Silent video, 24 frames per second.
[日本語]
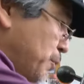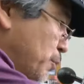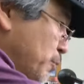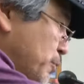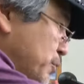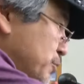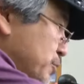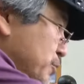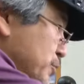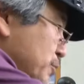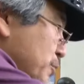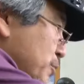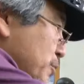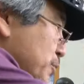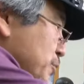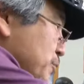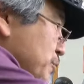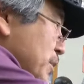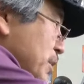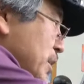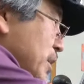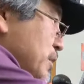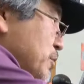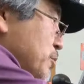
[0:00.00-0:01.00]
オイル、
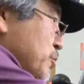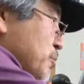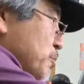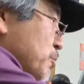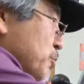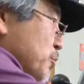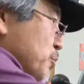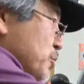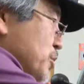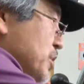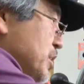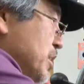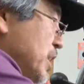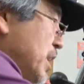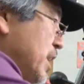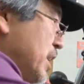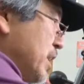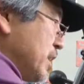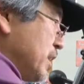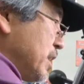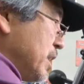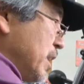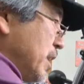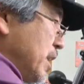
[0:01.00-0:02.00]
オイルはね、ちょっと戻し
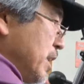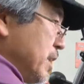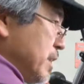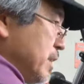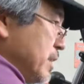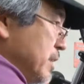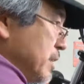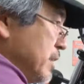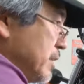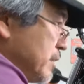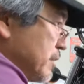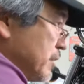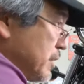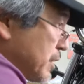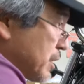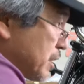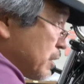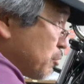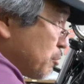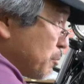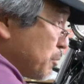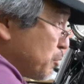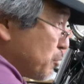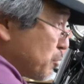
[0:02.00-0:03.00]
て、はい。一
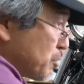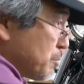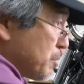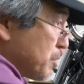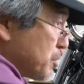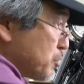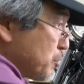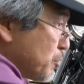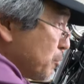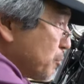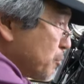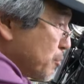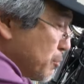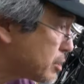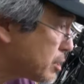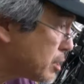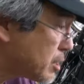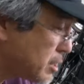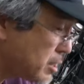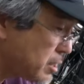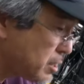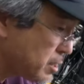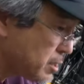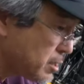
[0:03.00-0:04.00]
回止めときましょう。
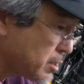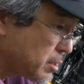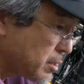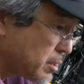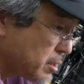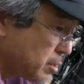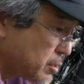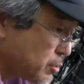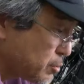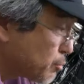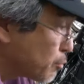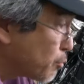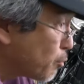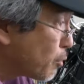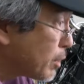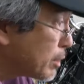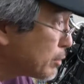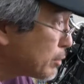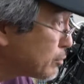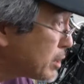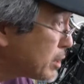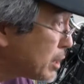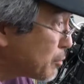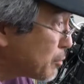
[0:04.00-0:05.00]
で、えー、ちょっと他
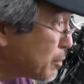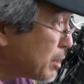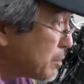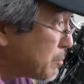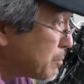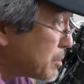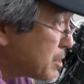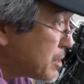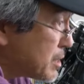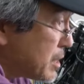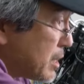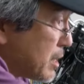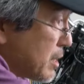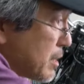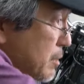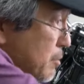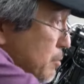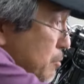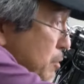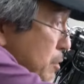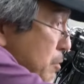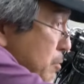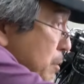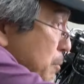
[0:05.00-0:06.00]
の作業やりますね。
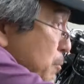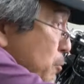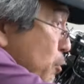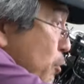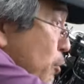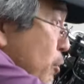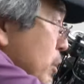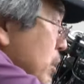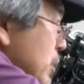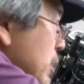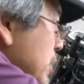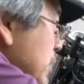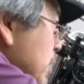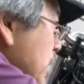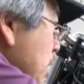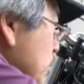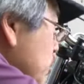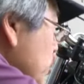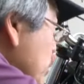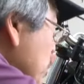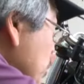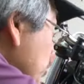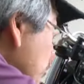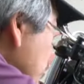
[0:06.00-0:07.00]
これはもう、あ
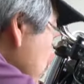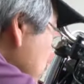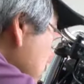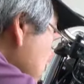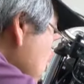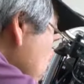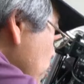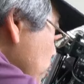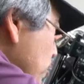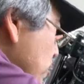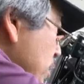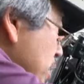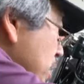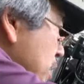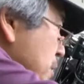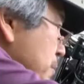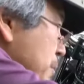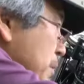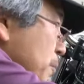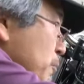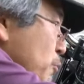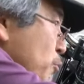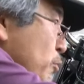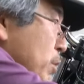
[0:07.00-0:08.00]
とね、これはね、これやれ
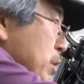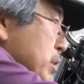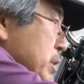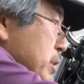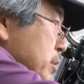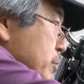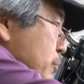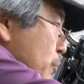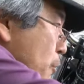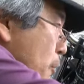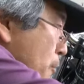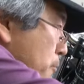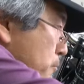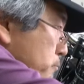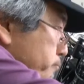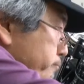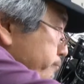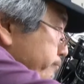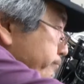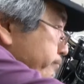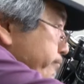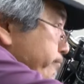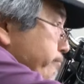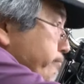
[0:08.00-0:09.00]
ばもう終わりなんですよ。
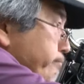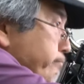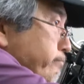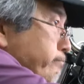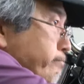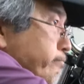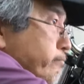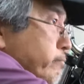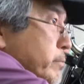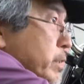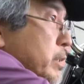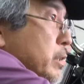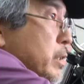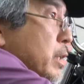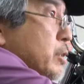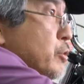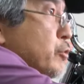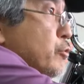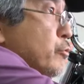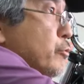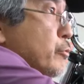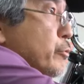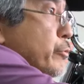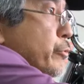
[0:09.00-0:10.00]
うん。大体
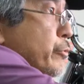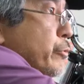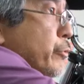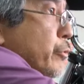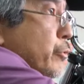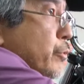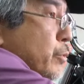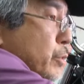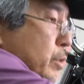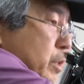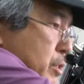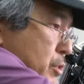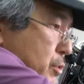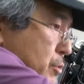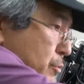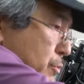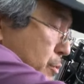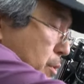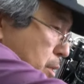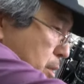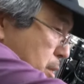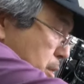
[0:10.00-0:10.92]
終了ですよね。